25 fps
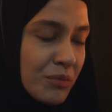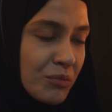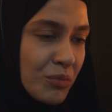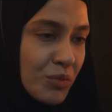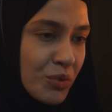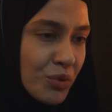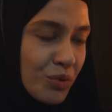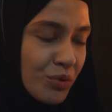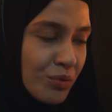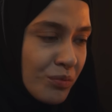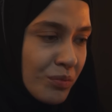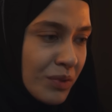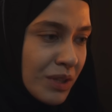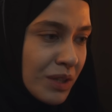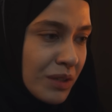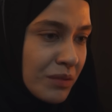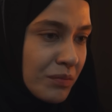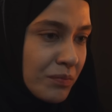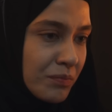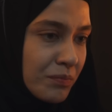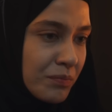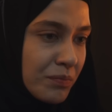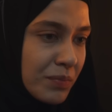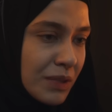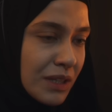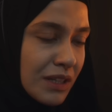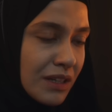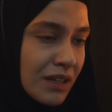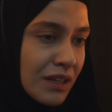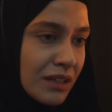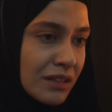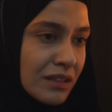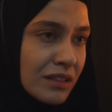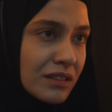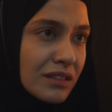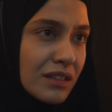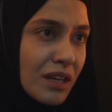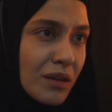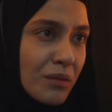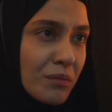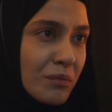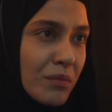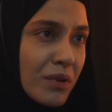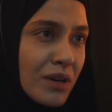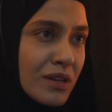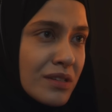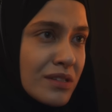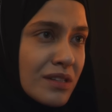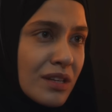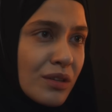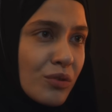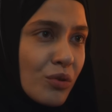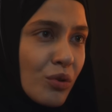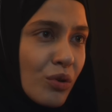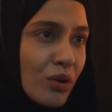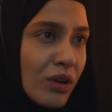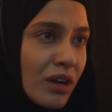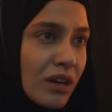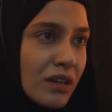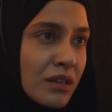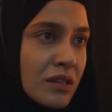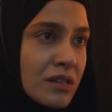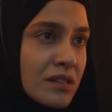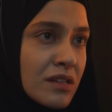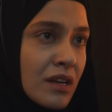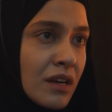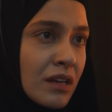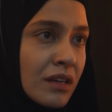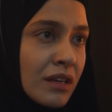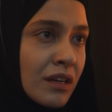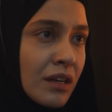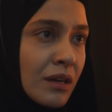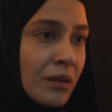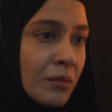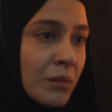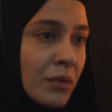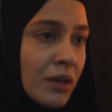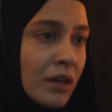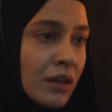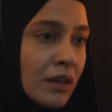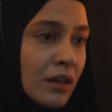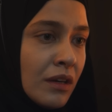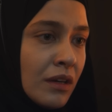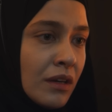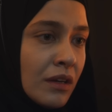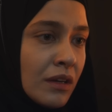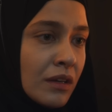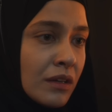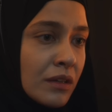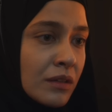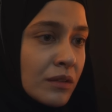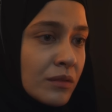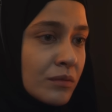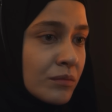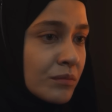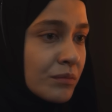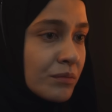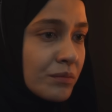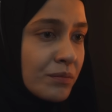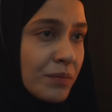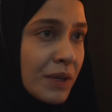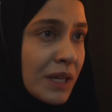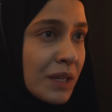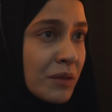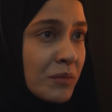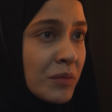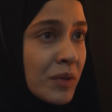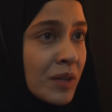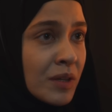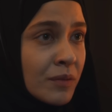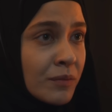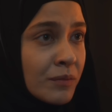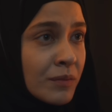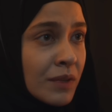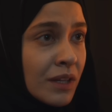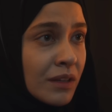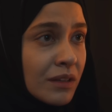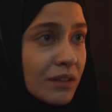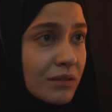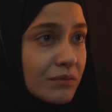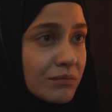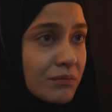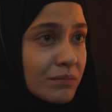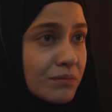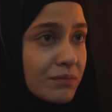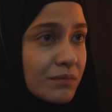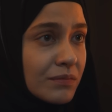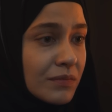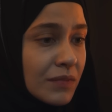Bilmiyorum ki. Bir kanıttan bahsediyorlardı sanki ama benim yanımda